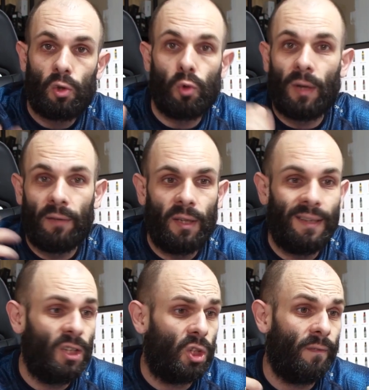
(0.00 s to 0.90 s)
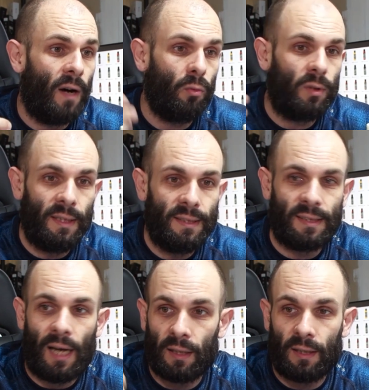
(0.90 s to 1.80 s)
su una vernice va
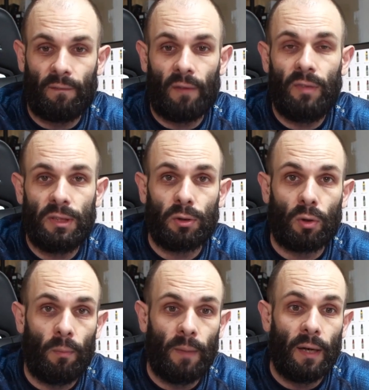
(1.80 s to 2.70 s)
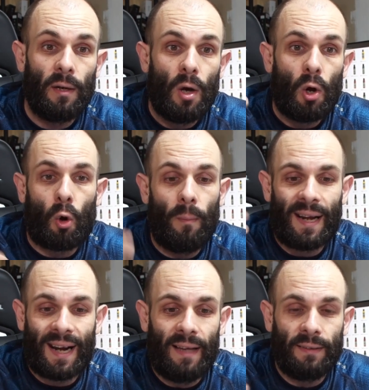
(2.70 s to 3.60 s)
utilizzata, va visto come
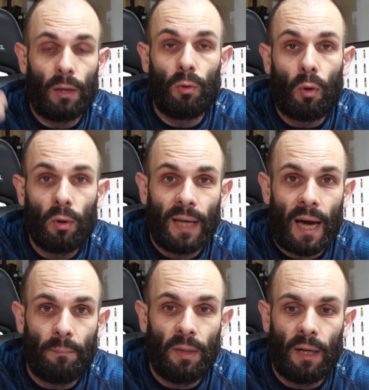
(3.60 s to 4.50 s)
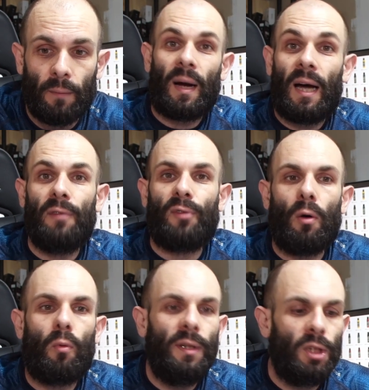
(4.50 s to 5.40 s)
come rende a lungo termine, magari fra
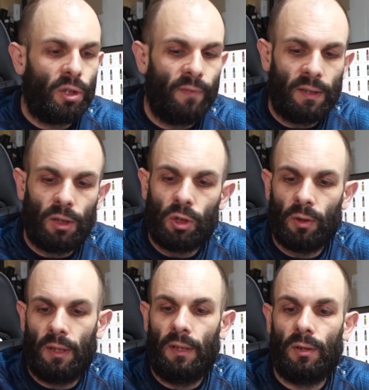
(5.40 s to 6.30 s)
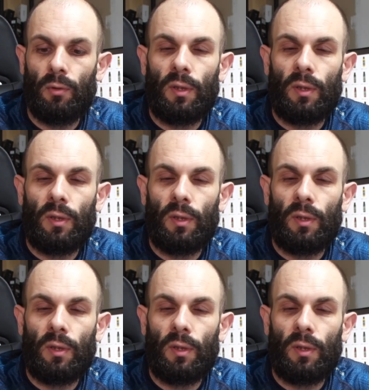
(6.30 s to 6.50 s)
un 15-20 giorni di